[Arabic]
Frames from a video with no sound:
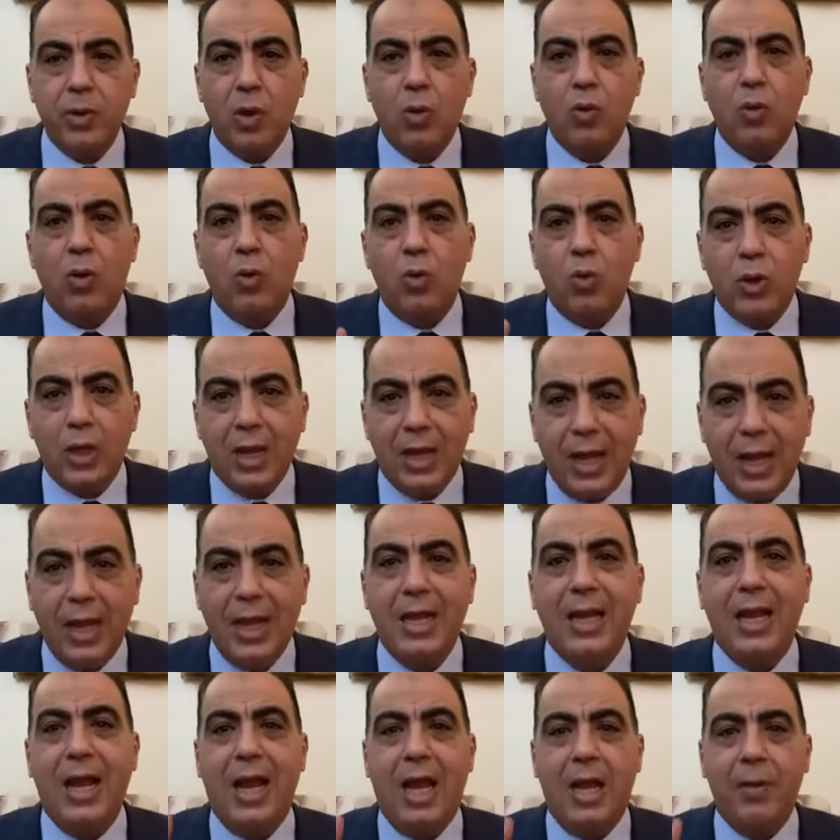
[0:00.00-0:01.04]
ووكلاء
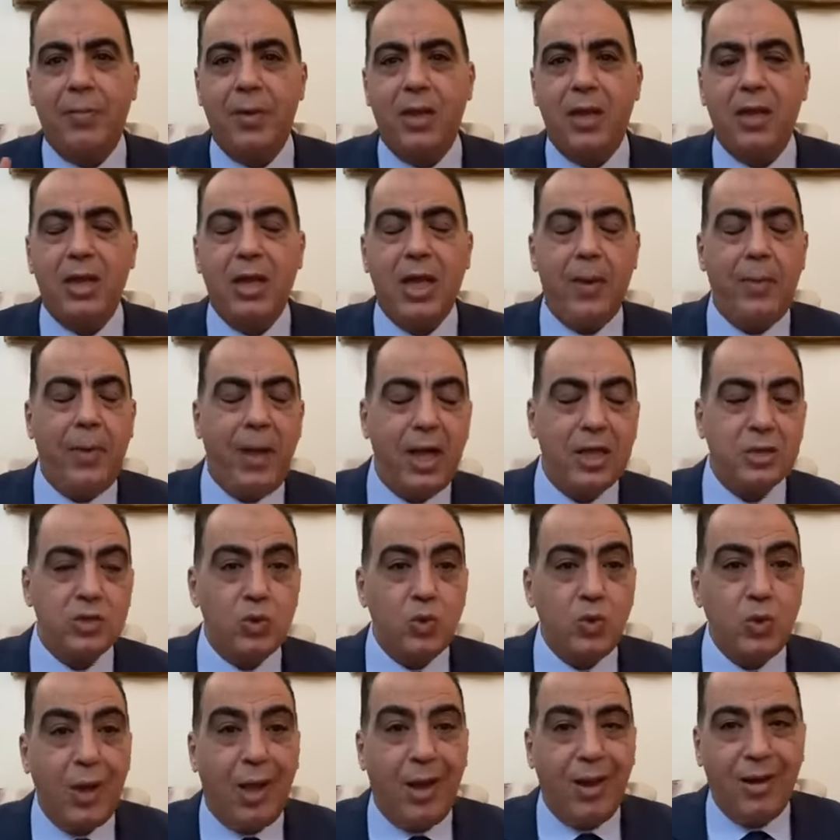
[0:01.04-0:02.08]
اللاعبين
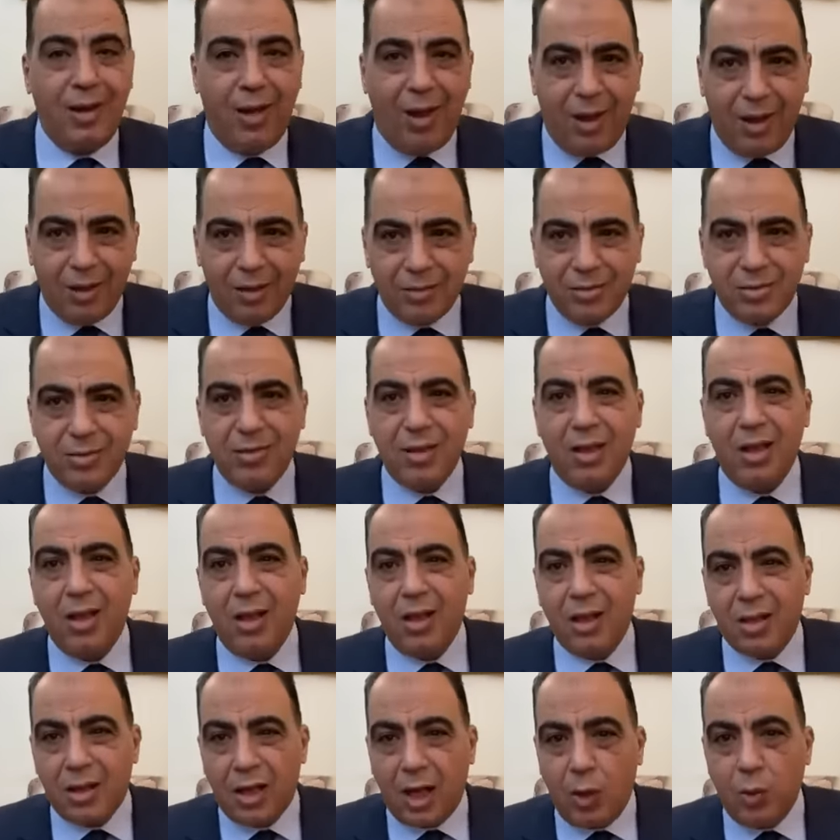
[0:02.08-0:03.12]
يبحثون عن عرض
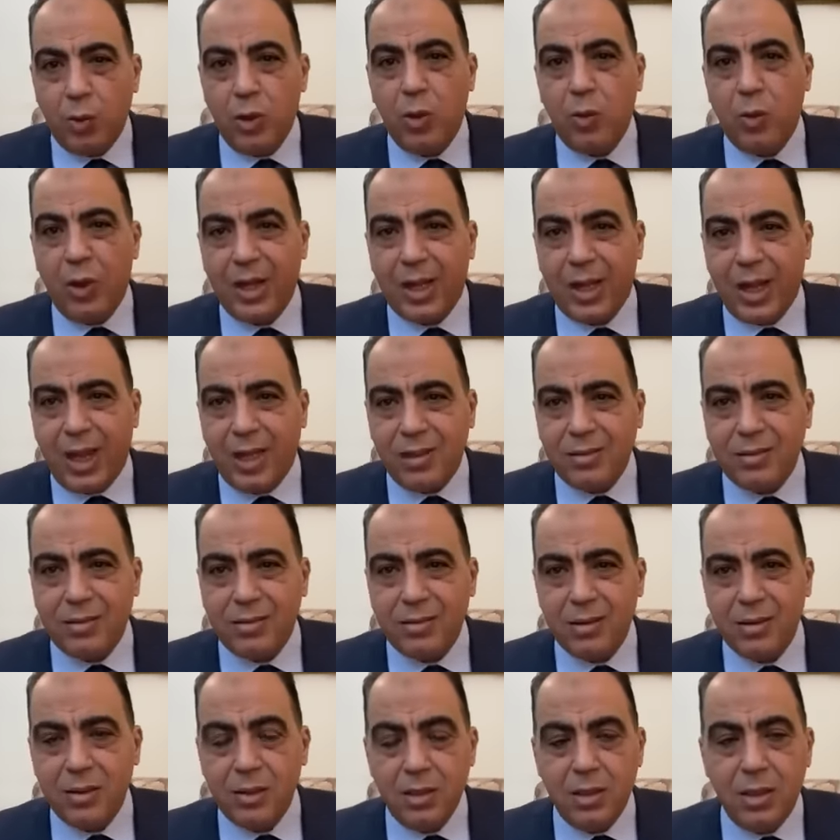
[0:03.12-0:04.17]
قوي وجاد
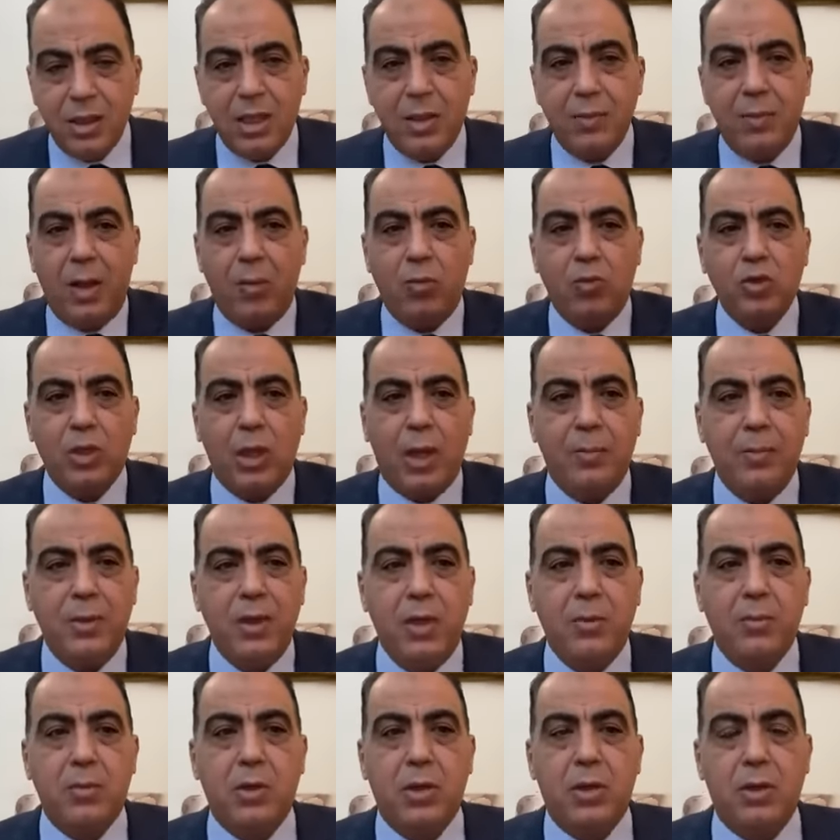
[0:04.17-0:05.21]
لمحمود عبد
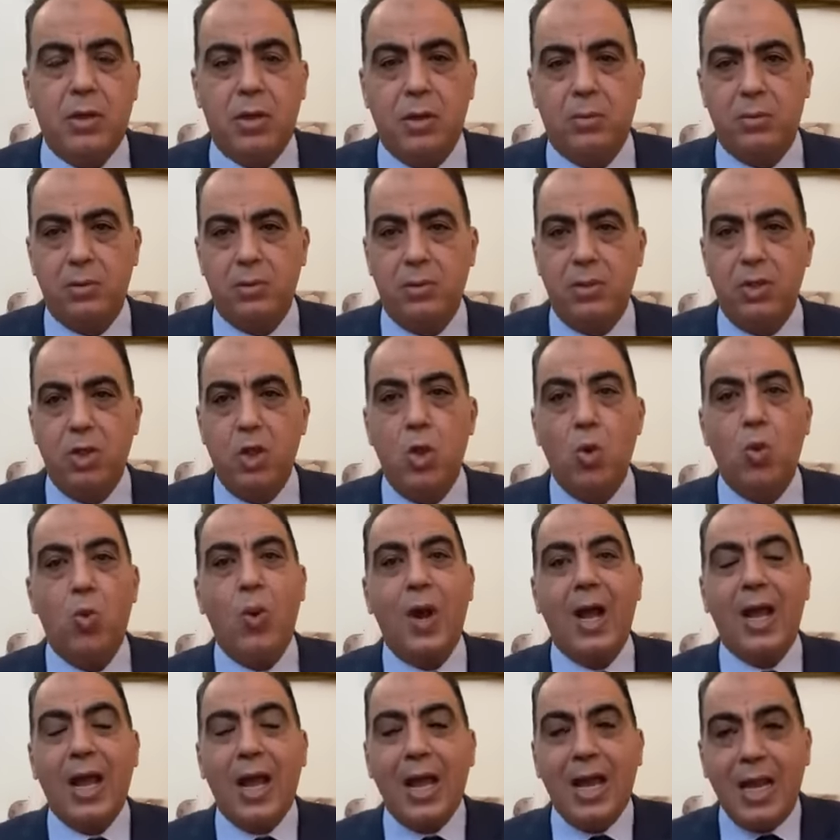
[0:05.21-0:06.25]
المنعم كهرباء
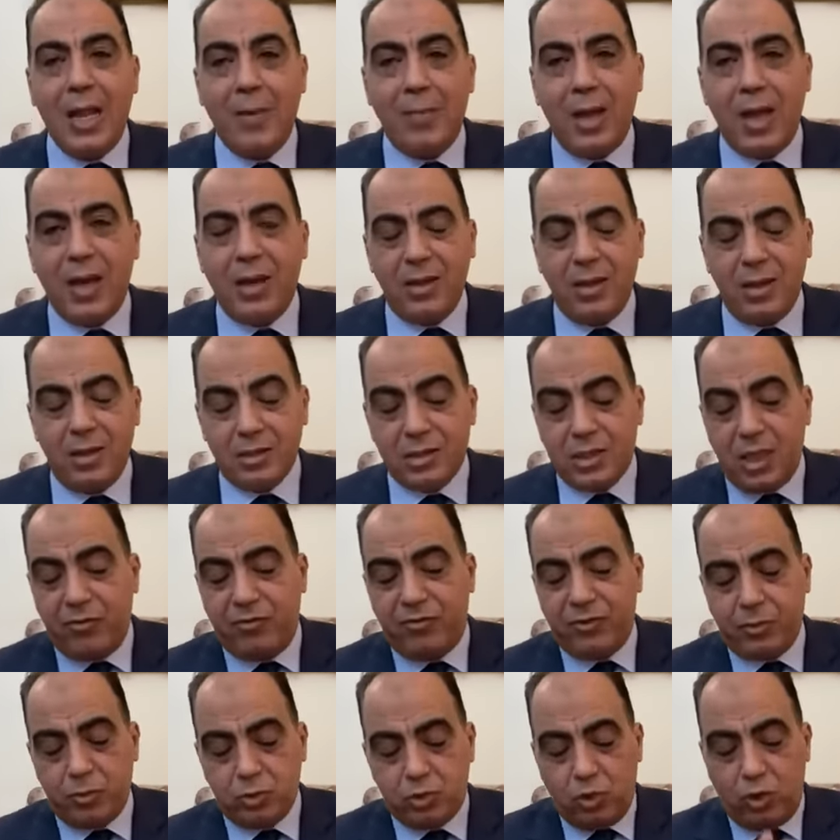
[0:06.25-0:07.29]
وغالبا
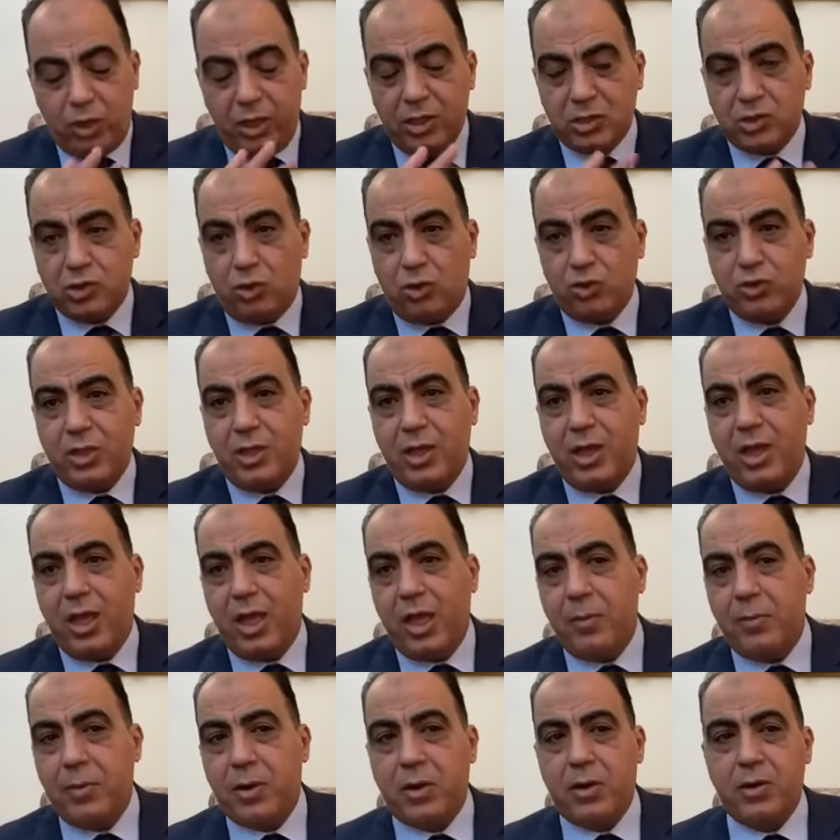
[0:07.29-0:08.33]
الضفه بتروح يا سعوديه يا
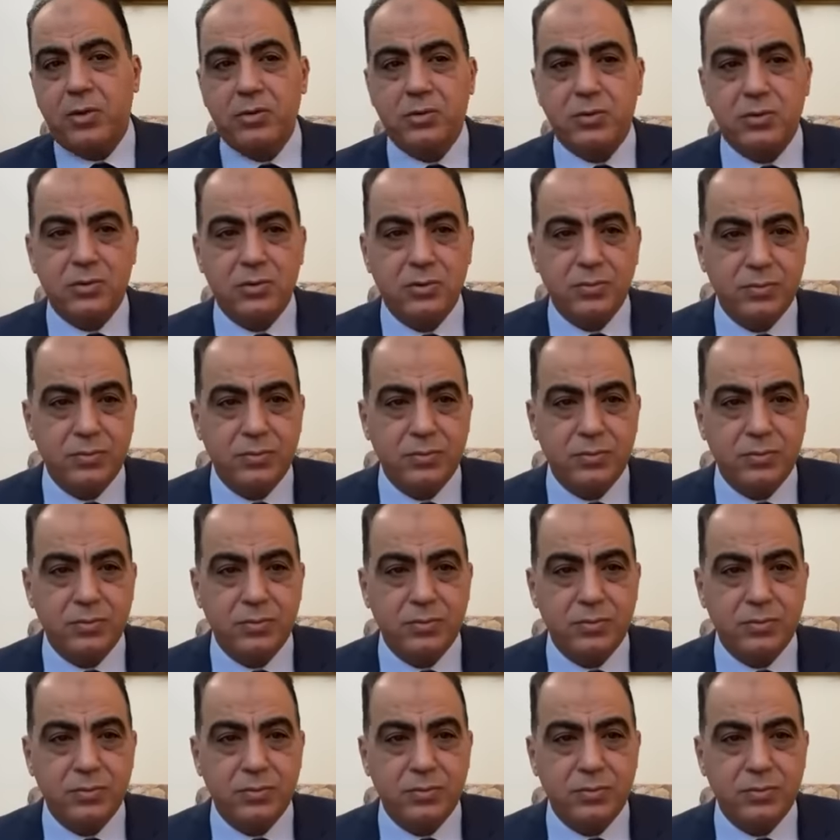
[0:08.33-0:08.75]
امارات